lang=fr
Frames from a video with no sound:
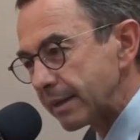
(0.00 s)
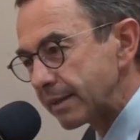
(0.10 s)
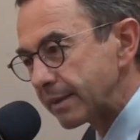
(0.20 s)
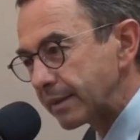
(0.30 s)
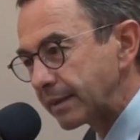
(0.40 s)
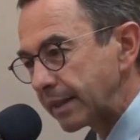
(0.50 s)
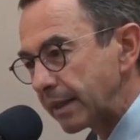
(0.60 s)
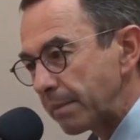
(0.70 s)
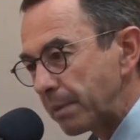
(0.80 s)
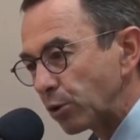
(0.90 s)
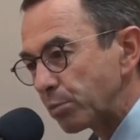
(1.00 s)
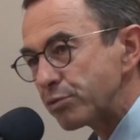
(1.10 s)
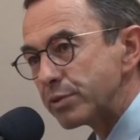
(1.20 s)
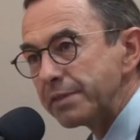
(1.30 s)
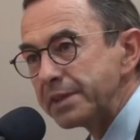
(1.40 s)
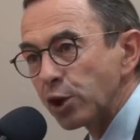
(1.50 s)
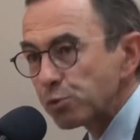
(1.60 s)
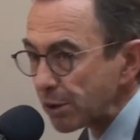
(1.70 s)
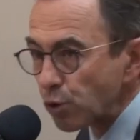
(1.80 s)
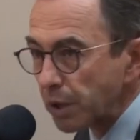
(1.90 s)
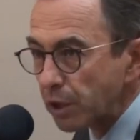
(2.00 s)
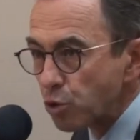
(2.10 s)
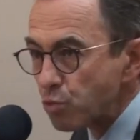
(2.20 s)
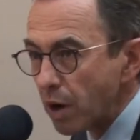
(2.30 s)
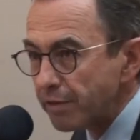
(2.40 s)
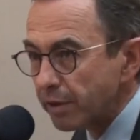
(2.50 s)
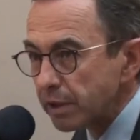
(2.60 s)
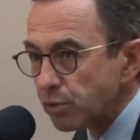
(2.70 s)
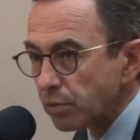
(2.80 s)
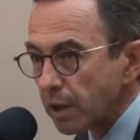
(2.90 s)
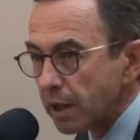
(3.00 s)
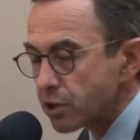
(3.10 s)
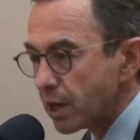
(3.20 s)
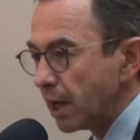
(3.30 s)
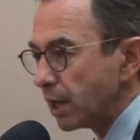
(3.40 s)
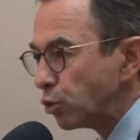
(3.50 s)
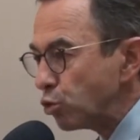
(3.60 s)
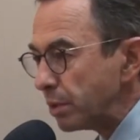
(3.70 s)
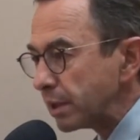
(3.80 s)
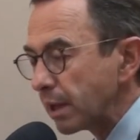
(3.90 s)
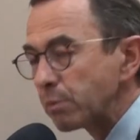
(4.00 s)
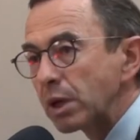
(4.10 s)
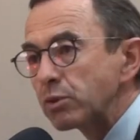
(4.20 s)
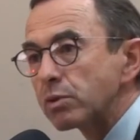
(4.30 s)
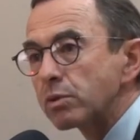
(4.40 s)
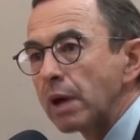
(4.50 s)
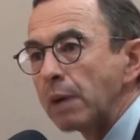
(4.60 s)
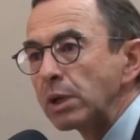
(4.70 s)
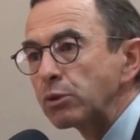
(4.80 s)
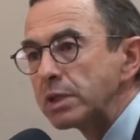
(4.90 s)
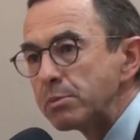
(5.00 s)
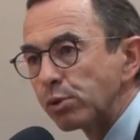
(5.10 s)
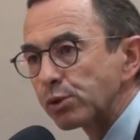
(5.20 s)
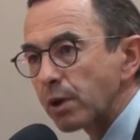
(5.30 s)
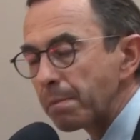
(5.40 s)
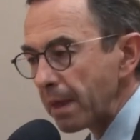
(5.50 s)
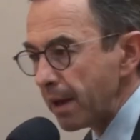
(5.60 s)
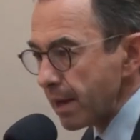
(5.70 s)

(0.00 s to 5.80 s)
Euh, ça n'était pas non plus une évidence parce que quelques mois avant, les sondages nous mettaient à moins de, à moins de 10%.